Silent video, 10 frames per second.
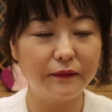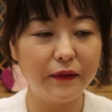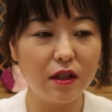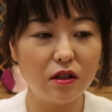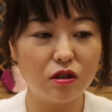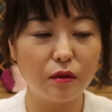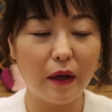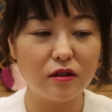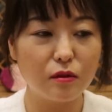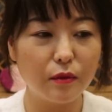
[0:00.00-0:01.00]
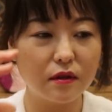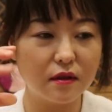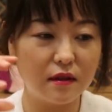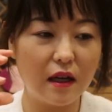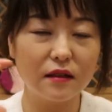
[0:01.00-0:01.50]
그 피니시드
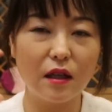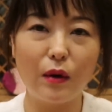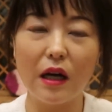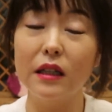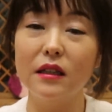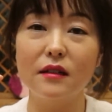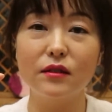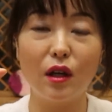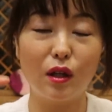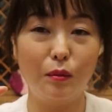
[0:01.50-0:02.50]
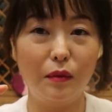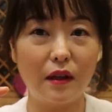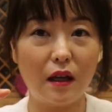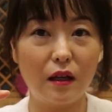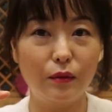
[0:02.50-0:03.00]
메셔먼트를 항상 확인하셔야
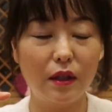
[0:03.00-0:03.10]
됩니다.